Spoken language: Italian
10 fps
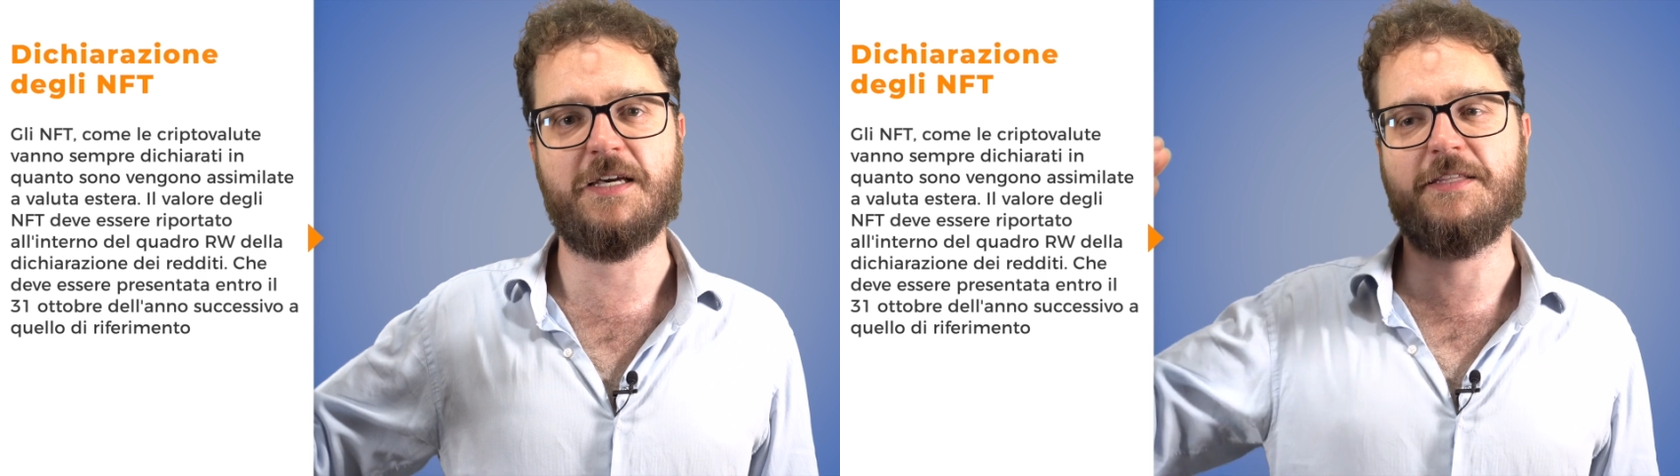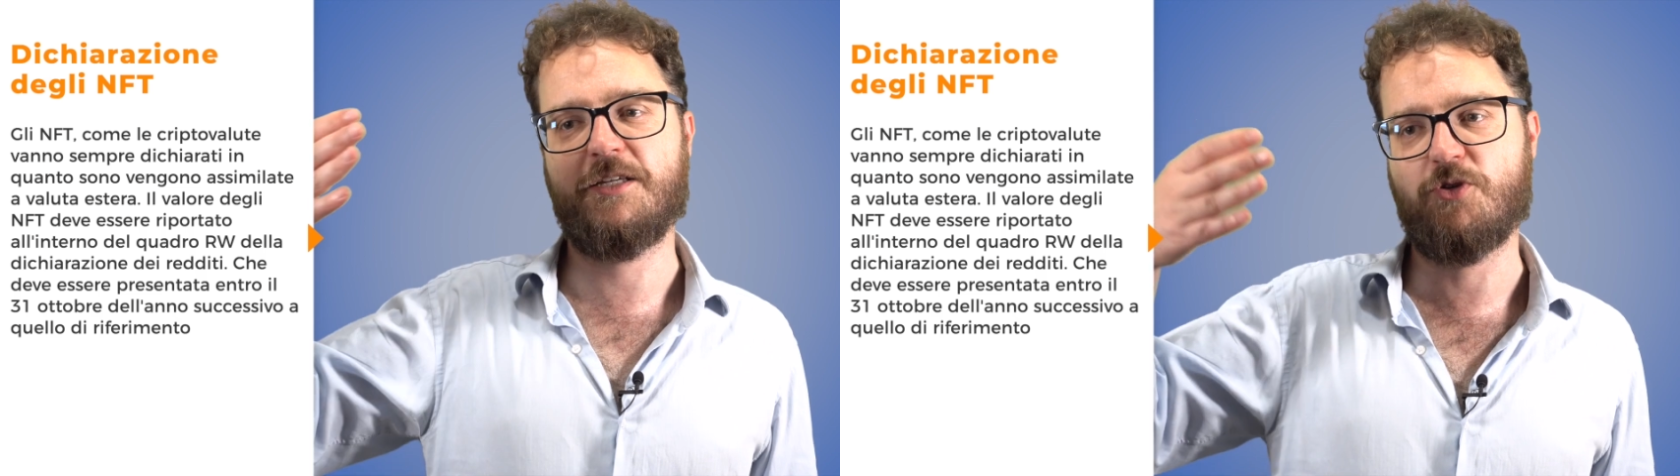
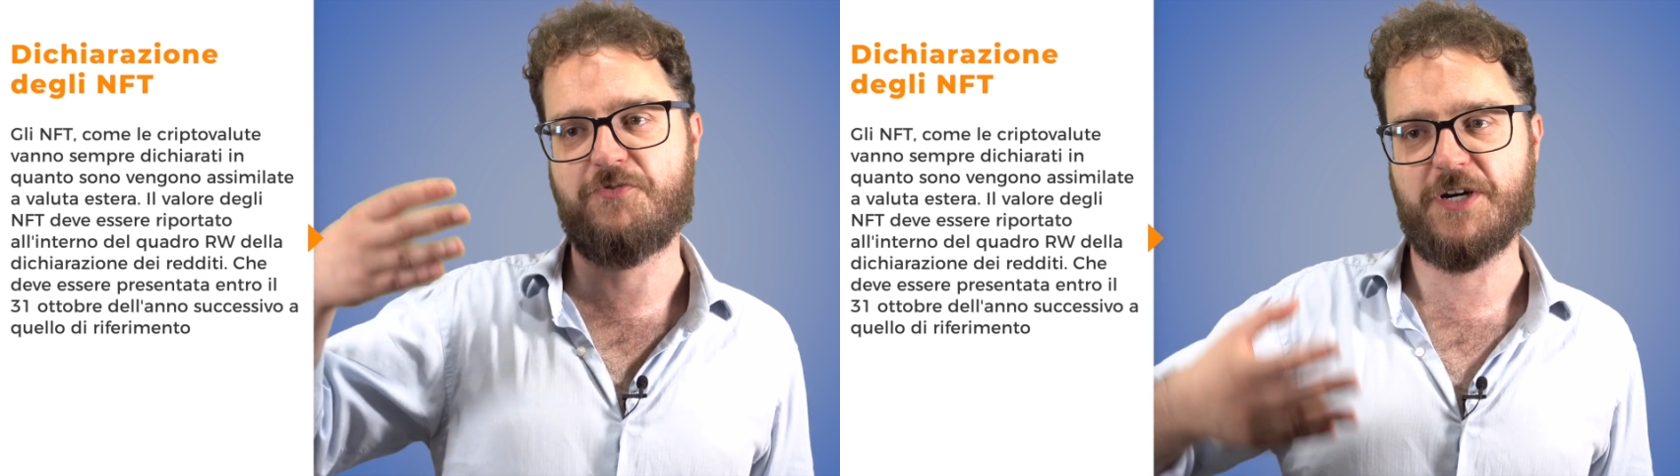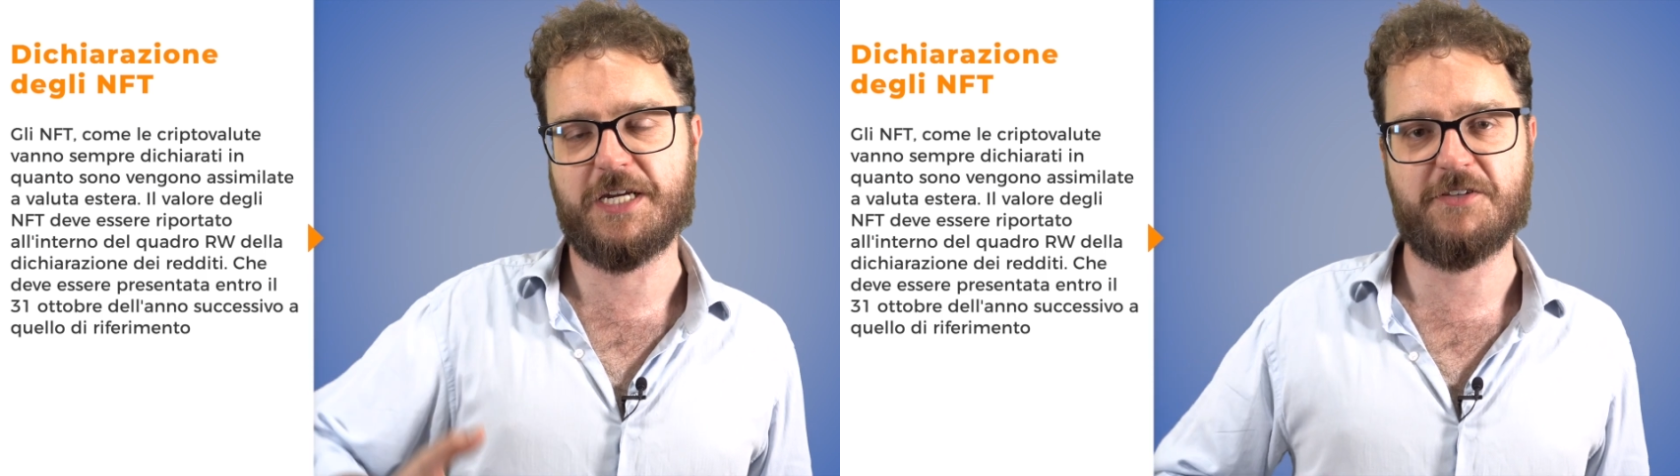andando a
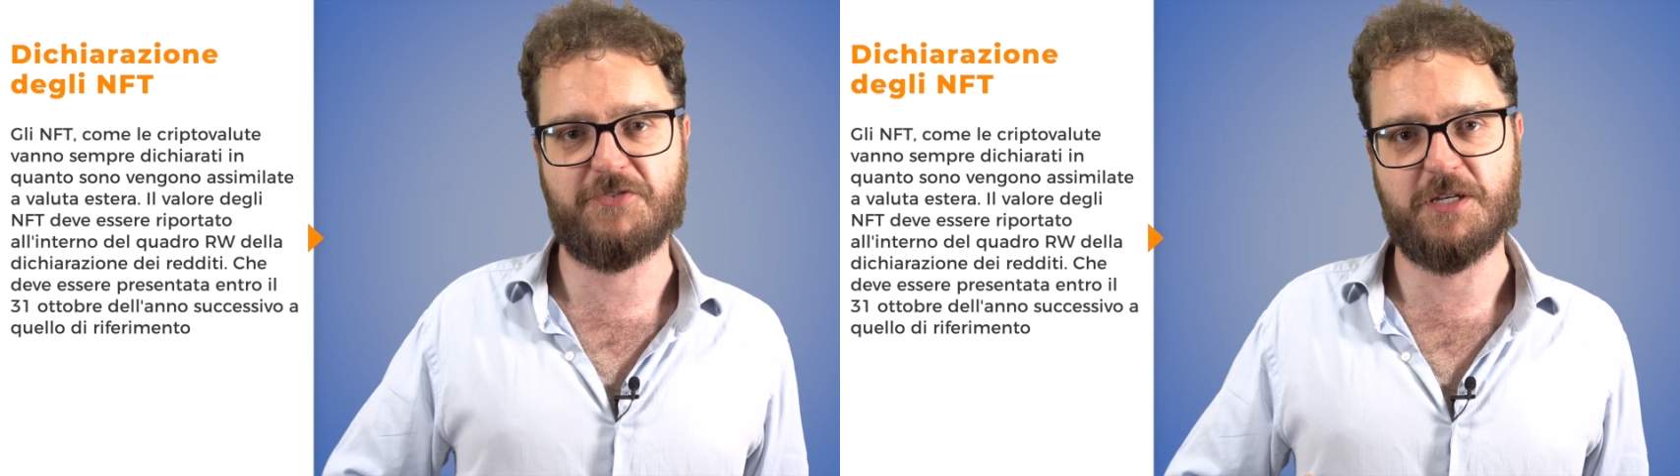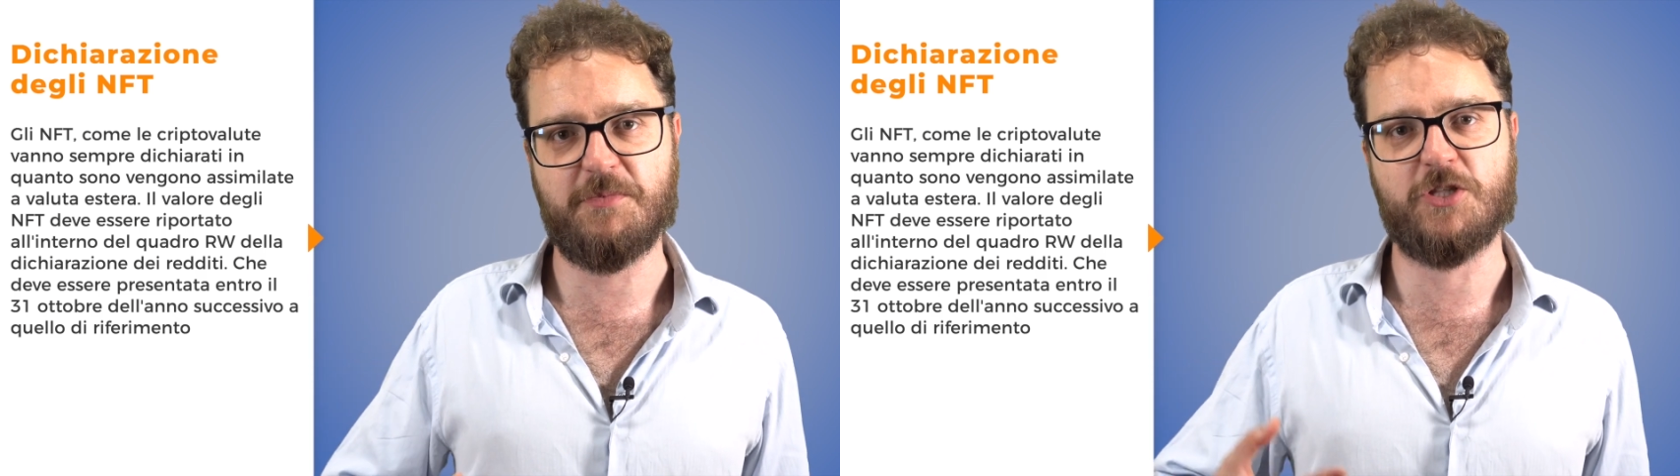fare
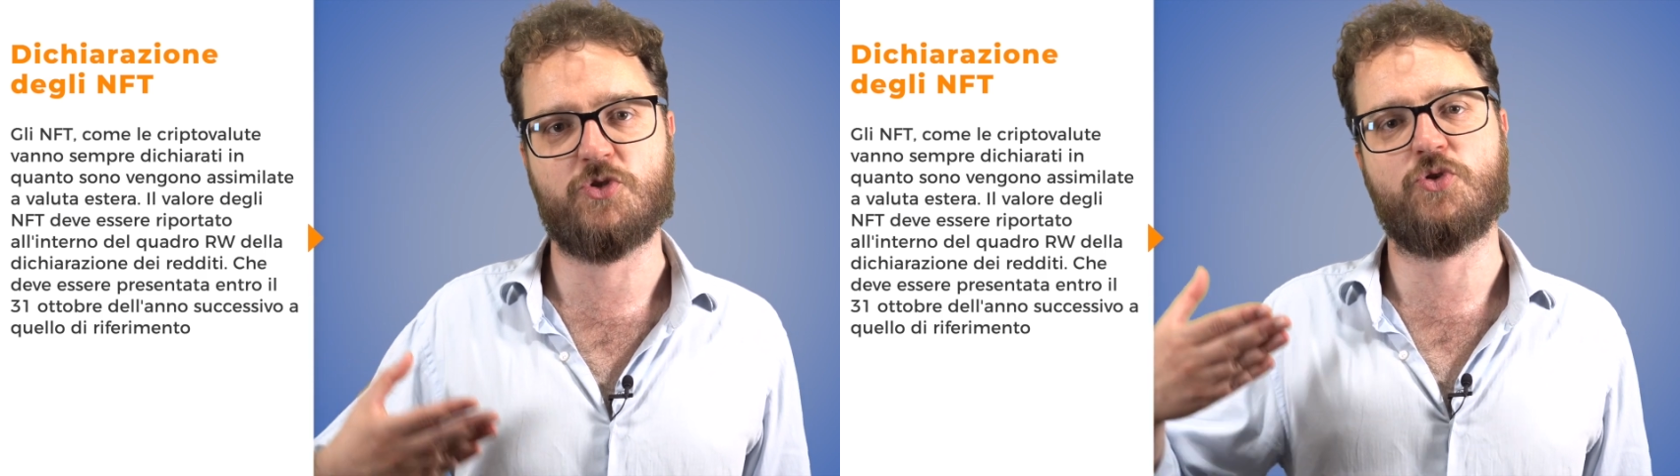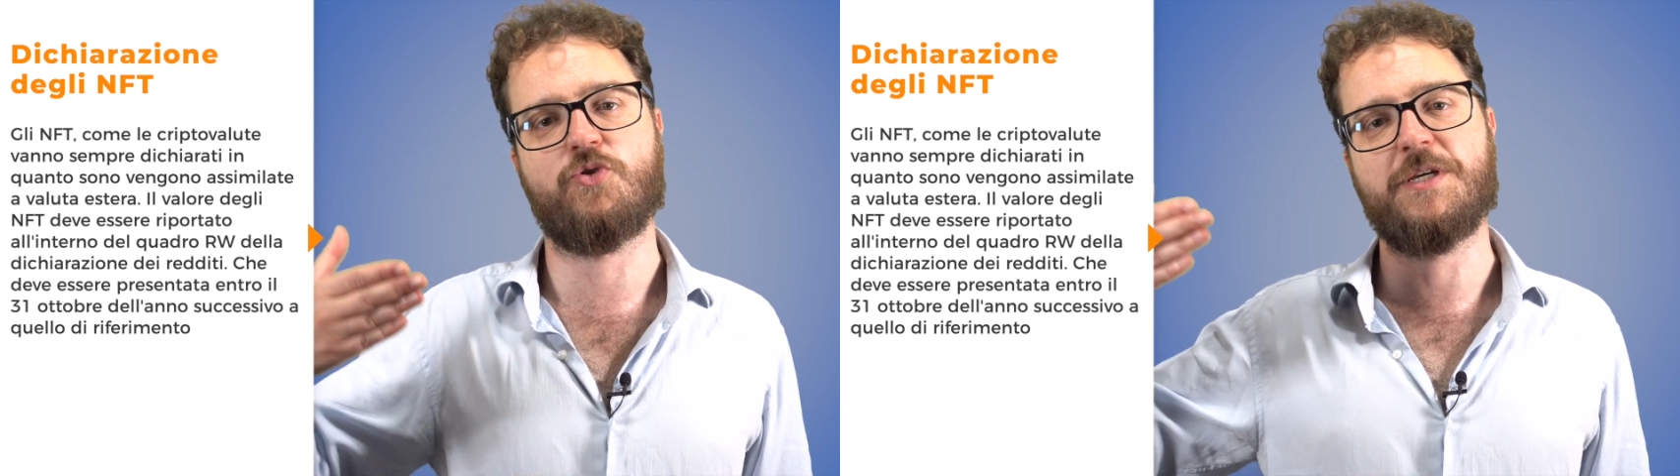
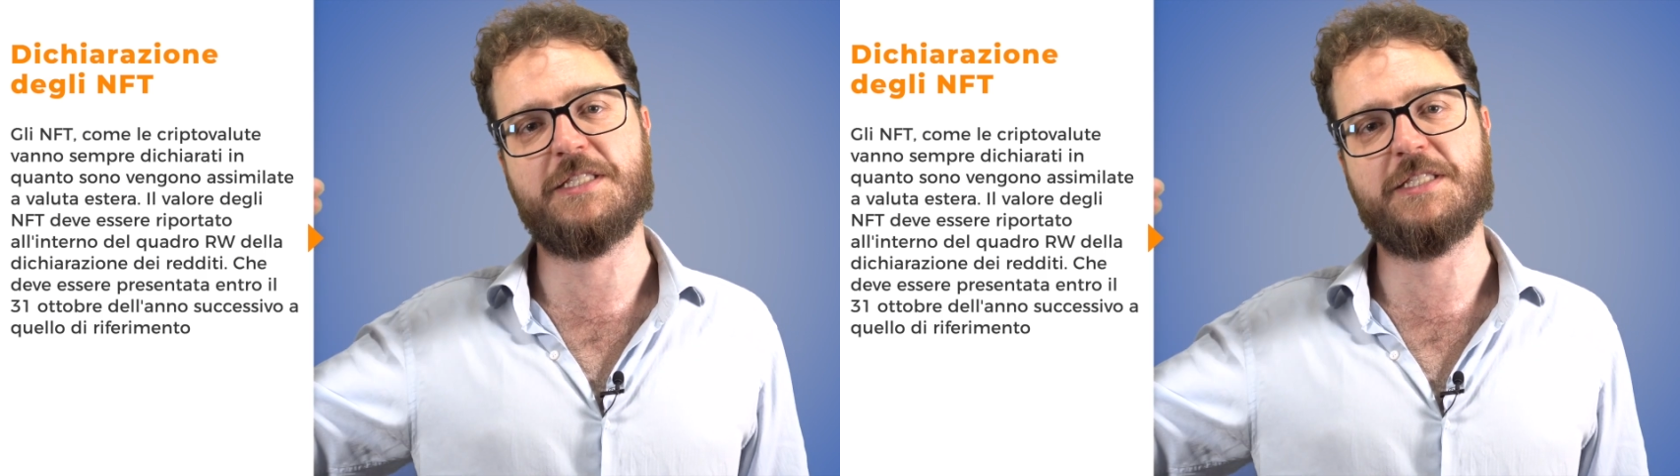riferimento come